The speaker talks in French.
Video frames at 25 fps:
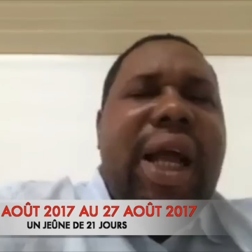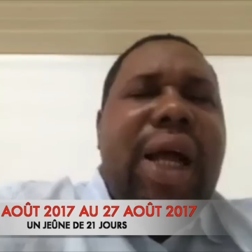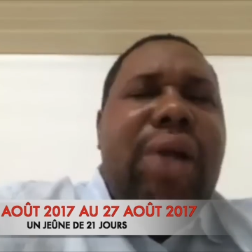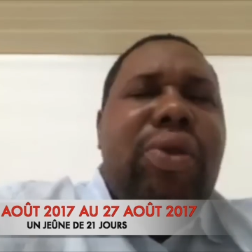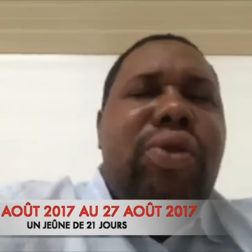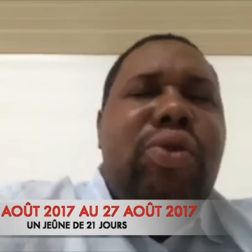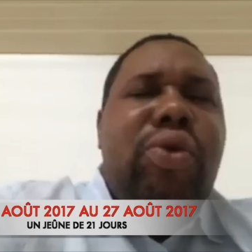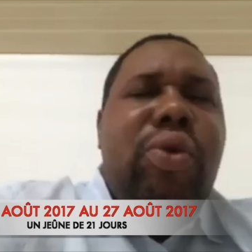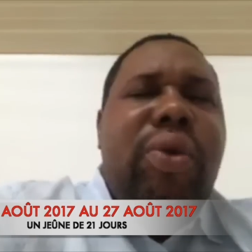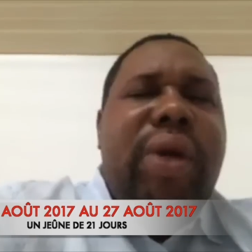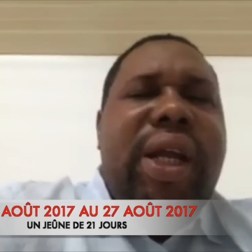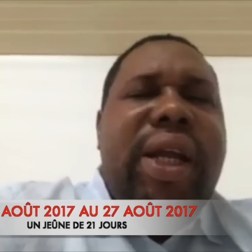
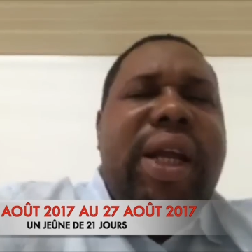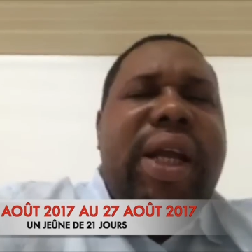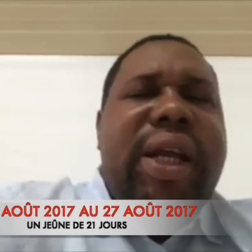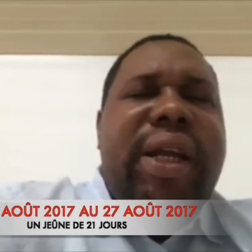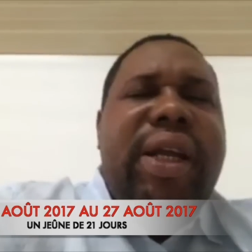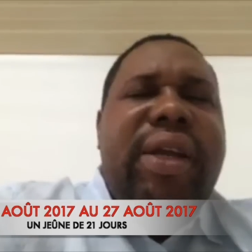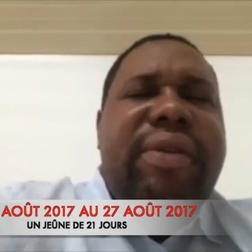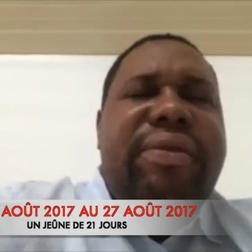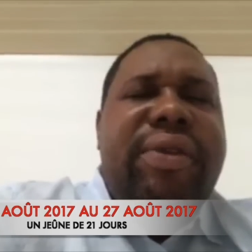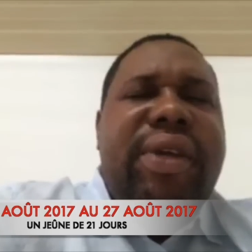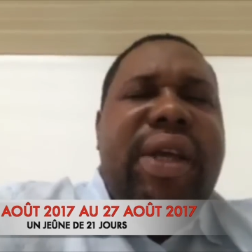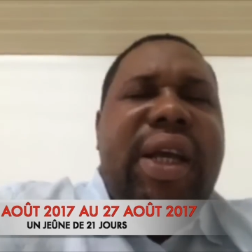adorer des
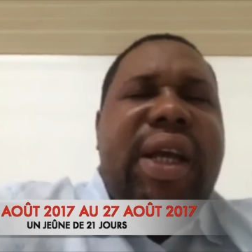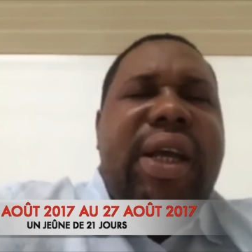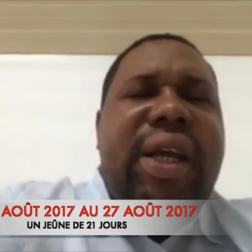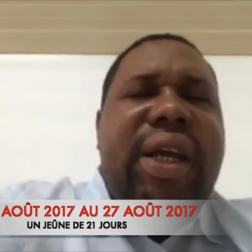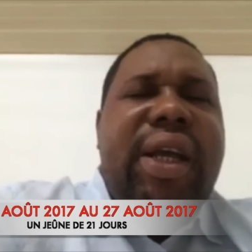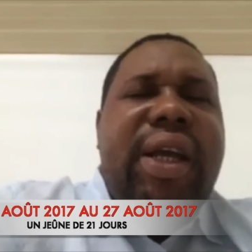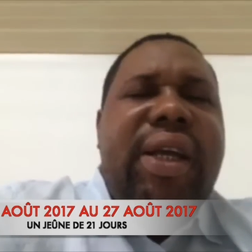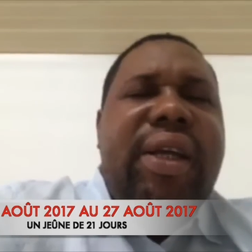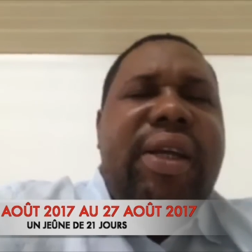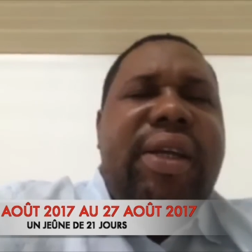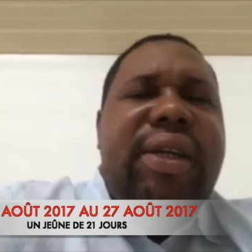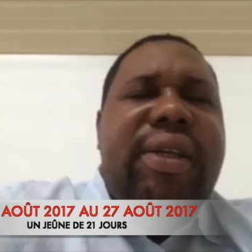rivières.
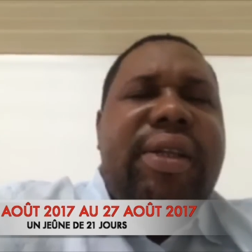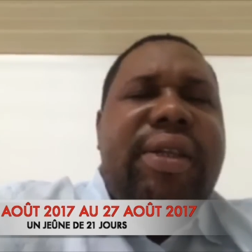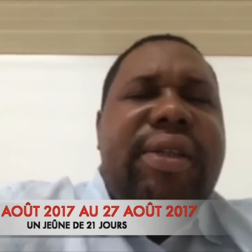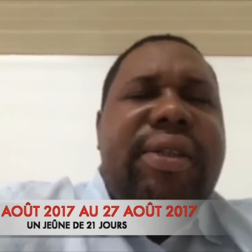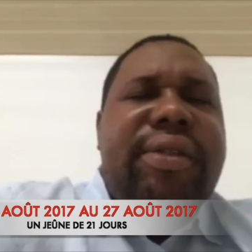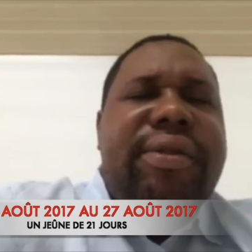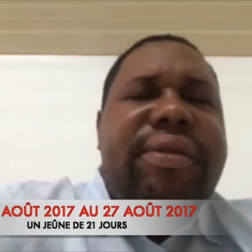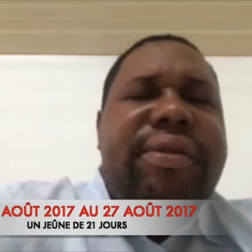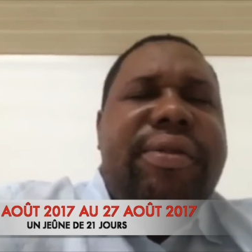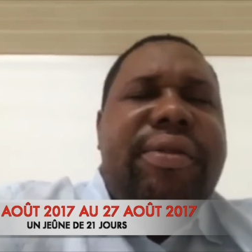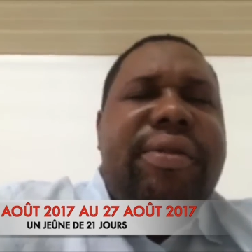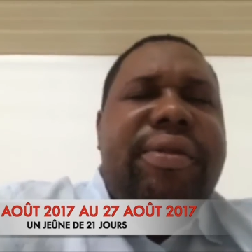
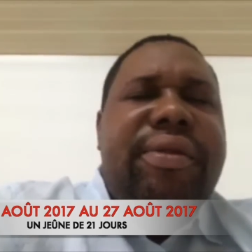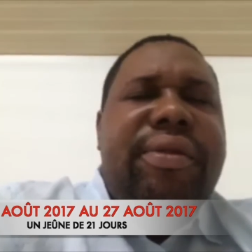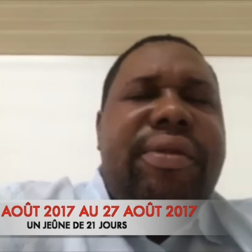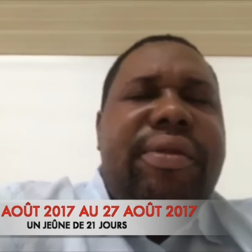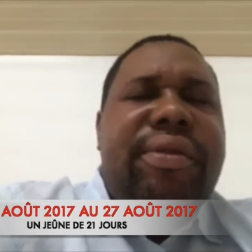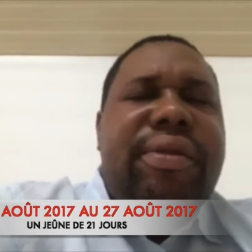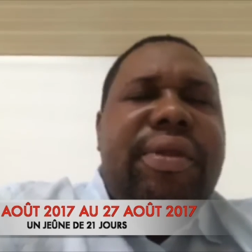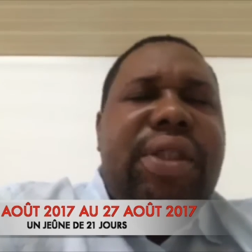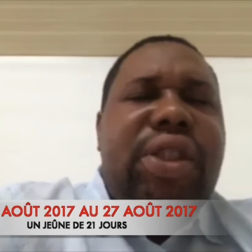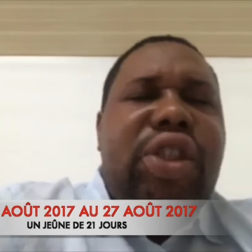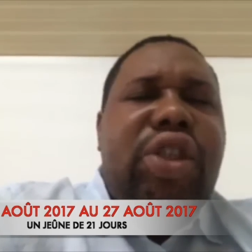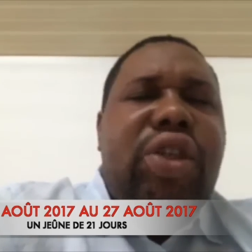
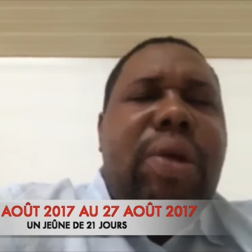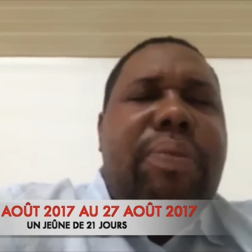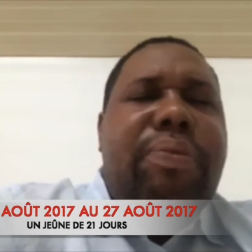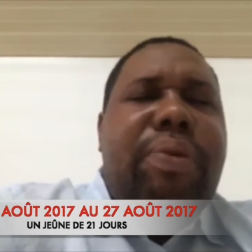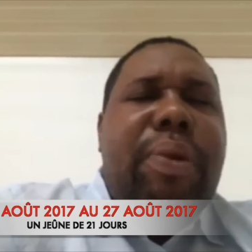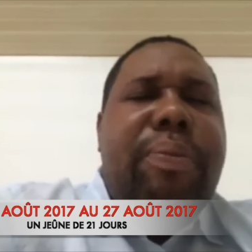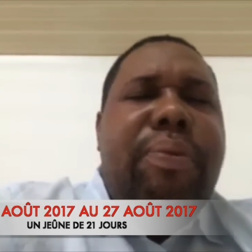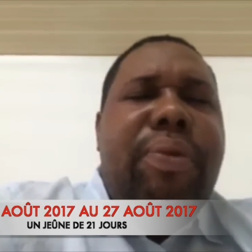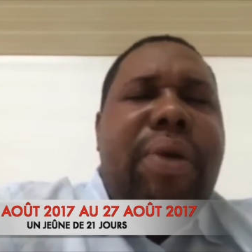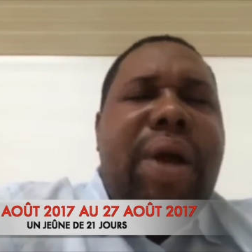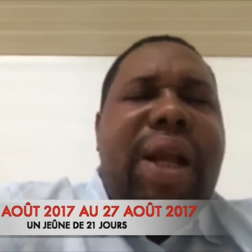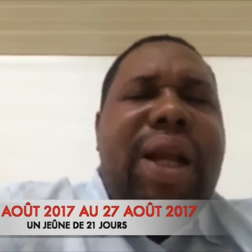Je ne peux
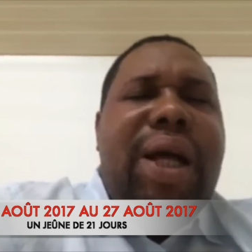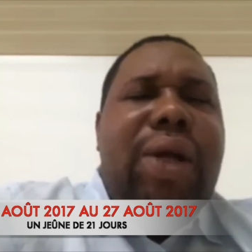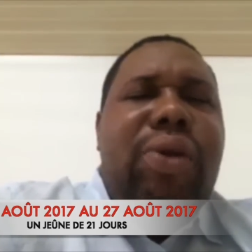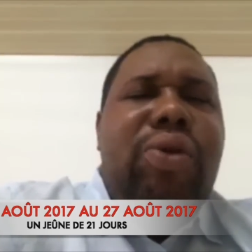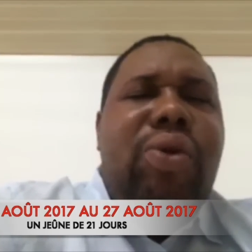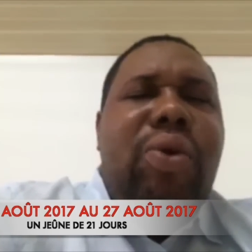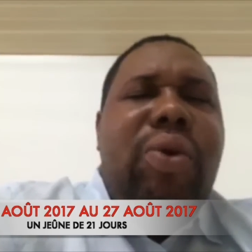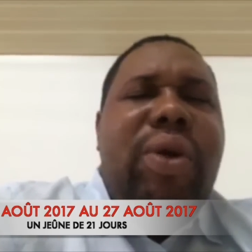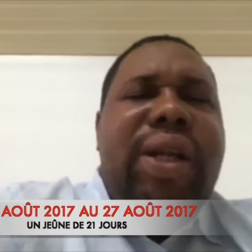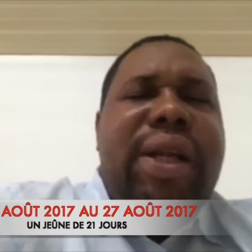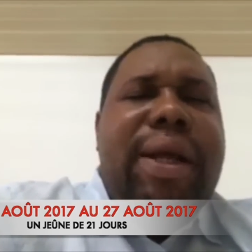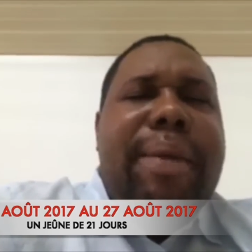plus aller
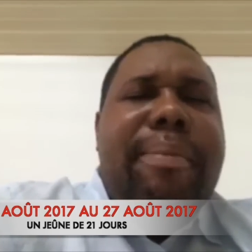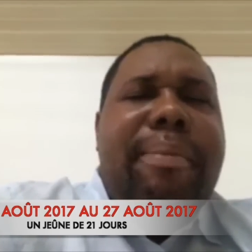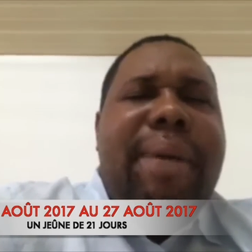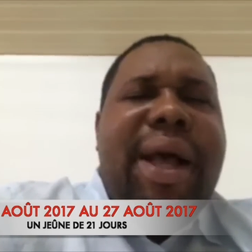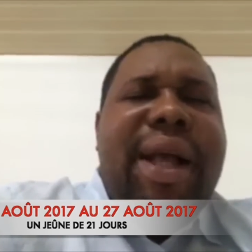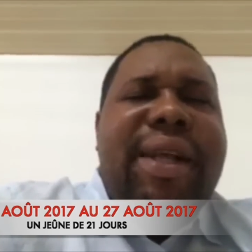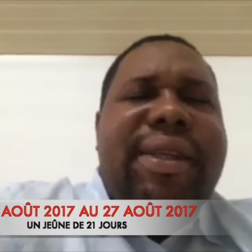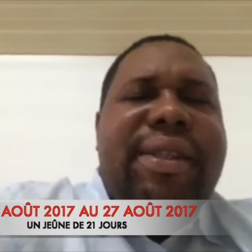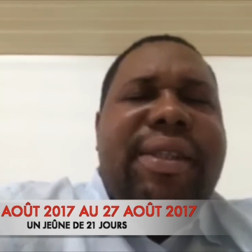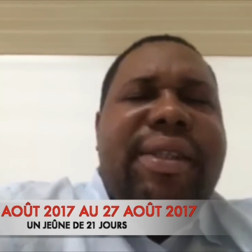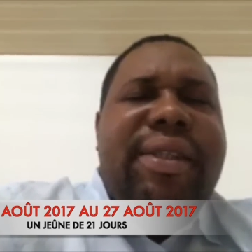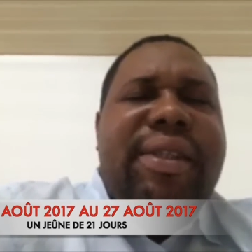adorer des
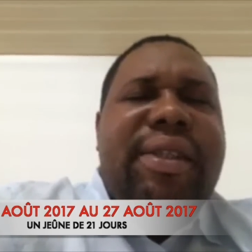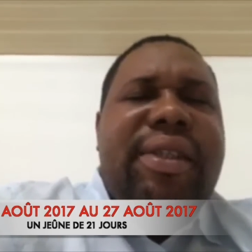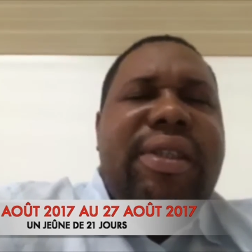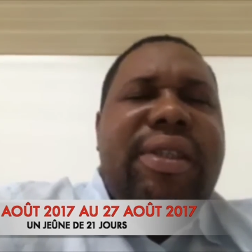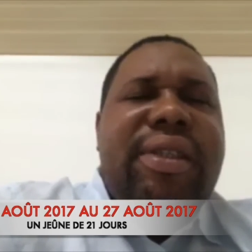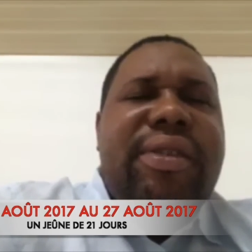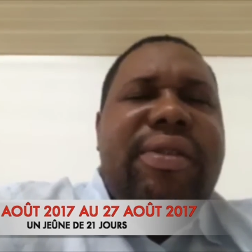mars.